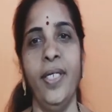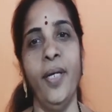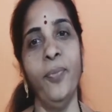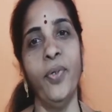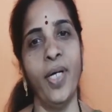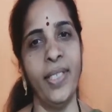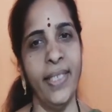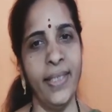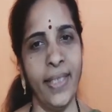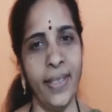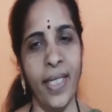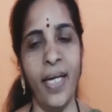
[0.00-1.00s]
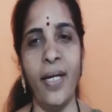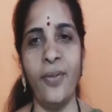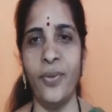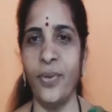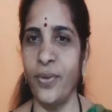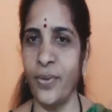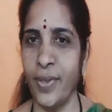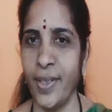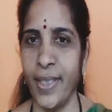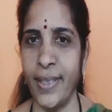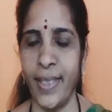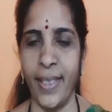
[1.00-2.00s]
ఏమో అదైతే ఇది ఎలా అవుతుందో
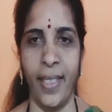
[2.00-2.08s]
ఇదైతే